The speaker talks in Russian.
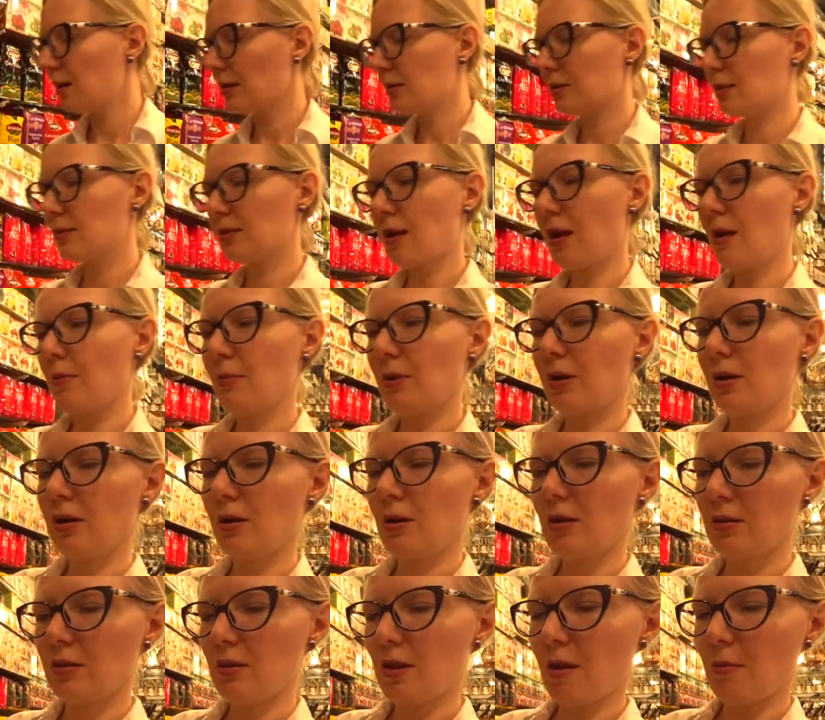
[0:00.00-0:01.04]
самых
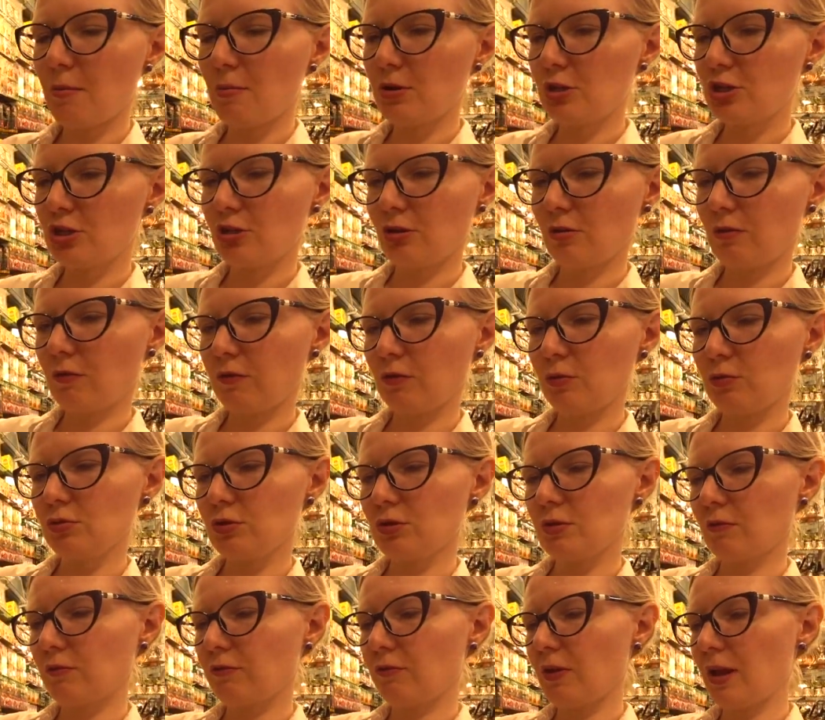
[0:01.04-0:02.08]
необычных
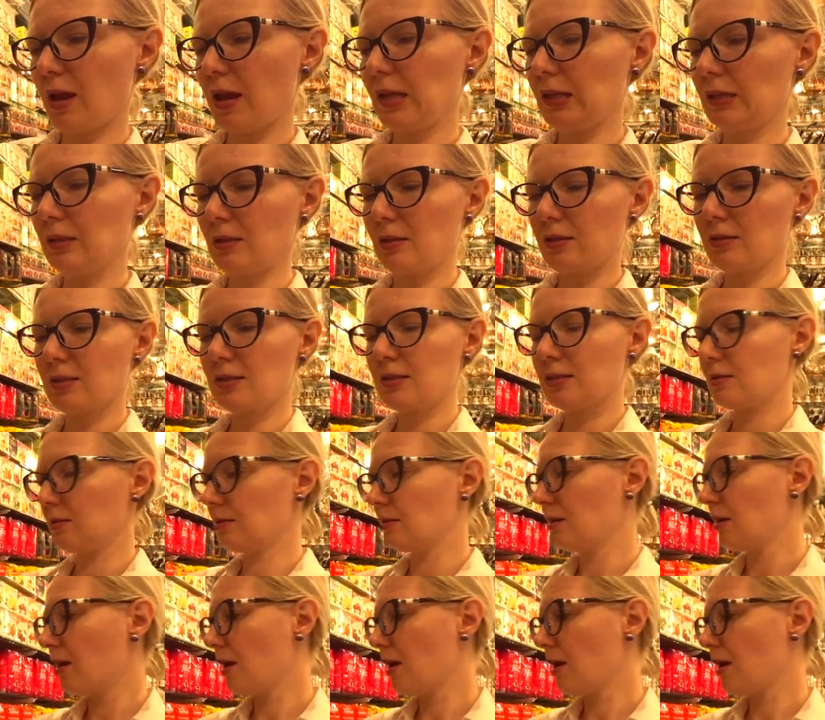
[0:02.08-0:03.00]
вкусов это с